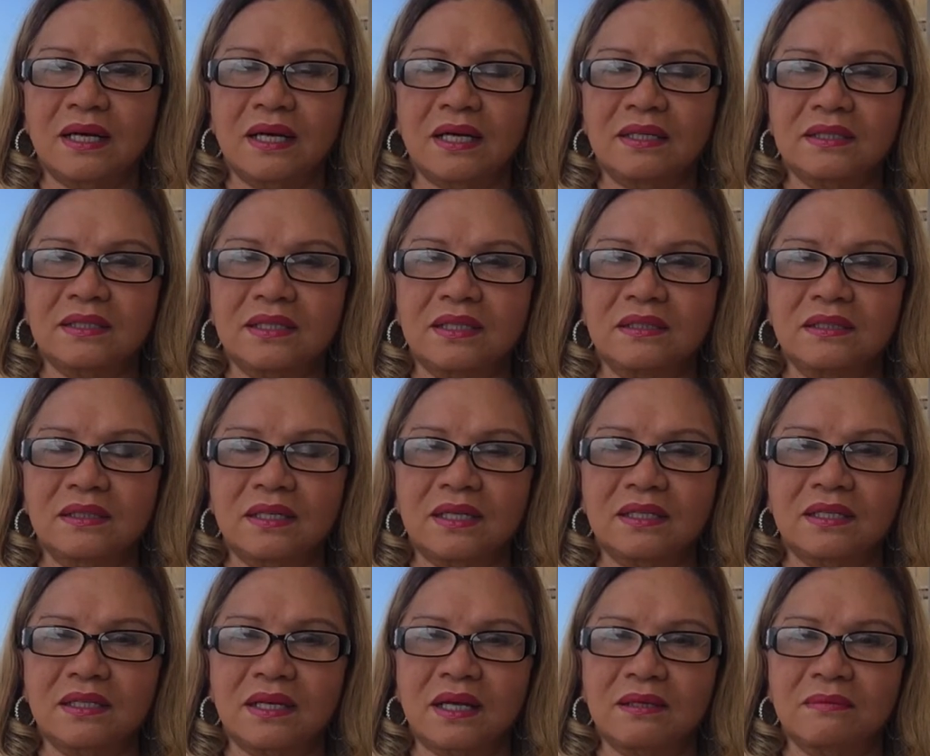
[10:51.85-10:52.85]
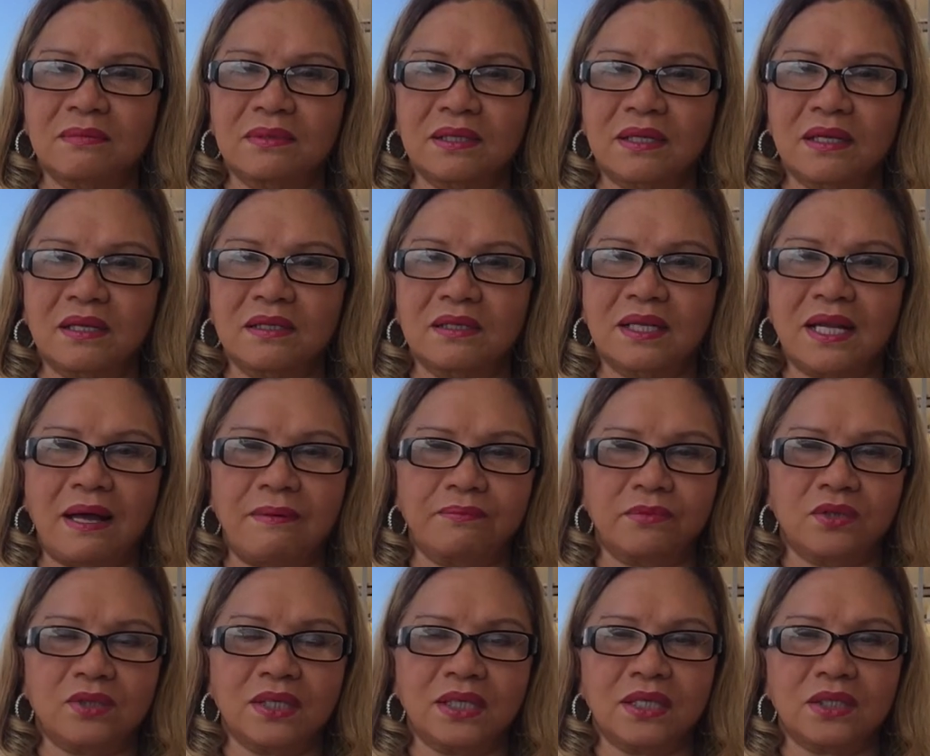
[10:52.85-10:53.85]
anh giữ anh anh anh làm
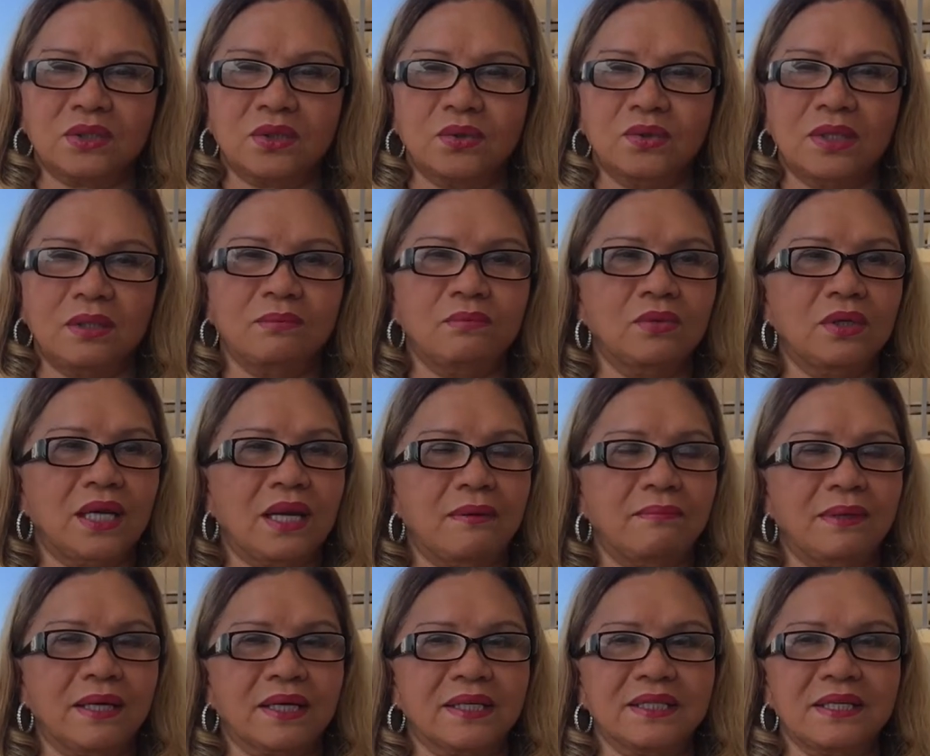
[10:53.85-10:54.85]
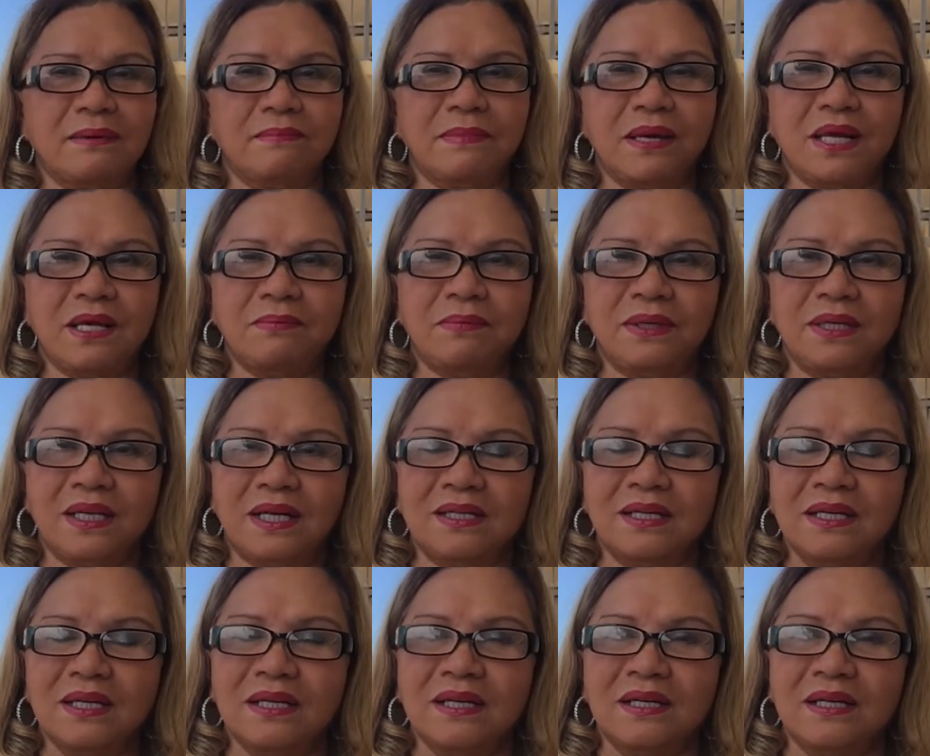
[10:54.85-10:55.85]
những cái này cho tôi anh làm lại cái nhà bếp hay là anh
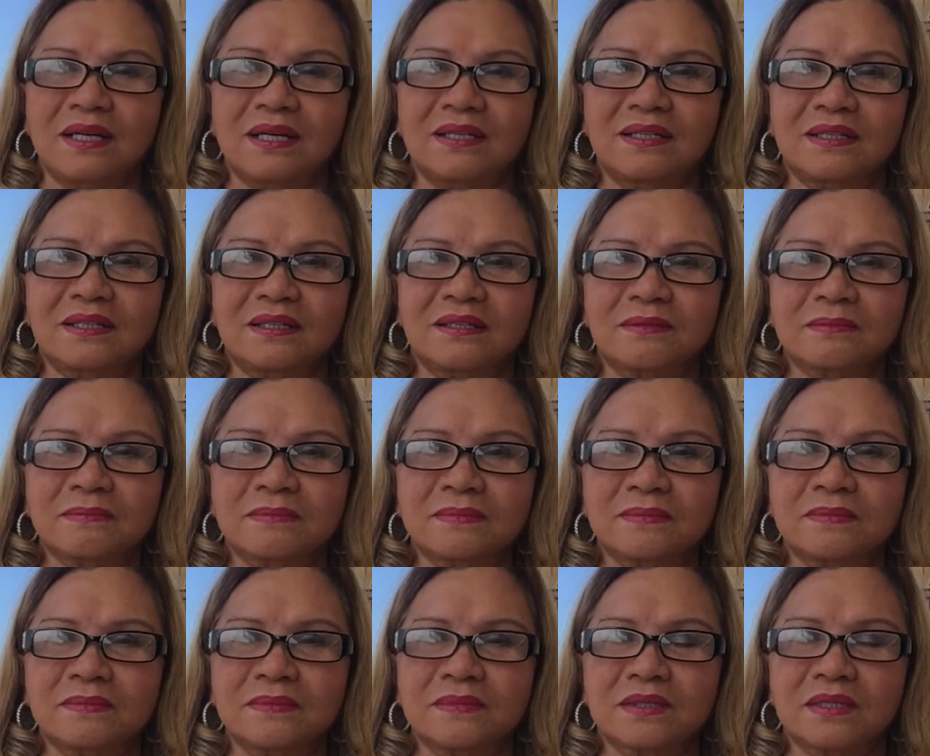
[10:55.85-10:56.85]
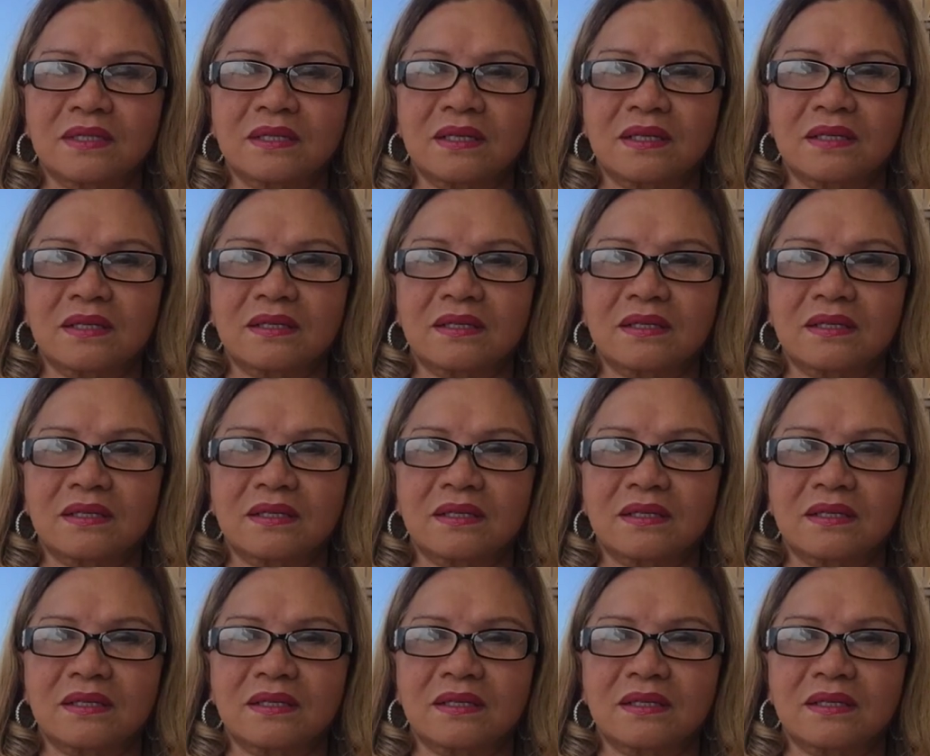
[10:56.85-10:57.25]
anh uh,